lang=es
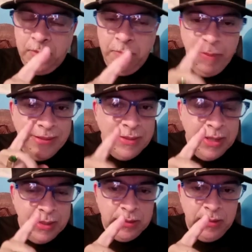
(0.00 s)

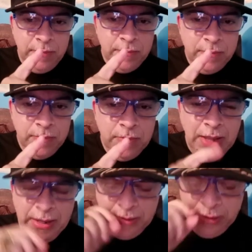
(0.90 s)
Pendiente.
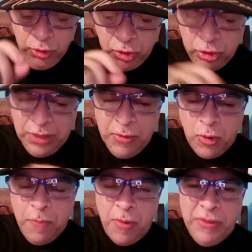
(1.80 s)
Aquí nosotros no tenemos
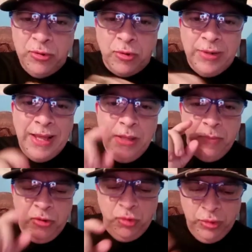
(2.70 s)
compromiso con nadie, por eso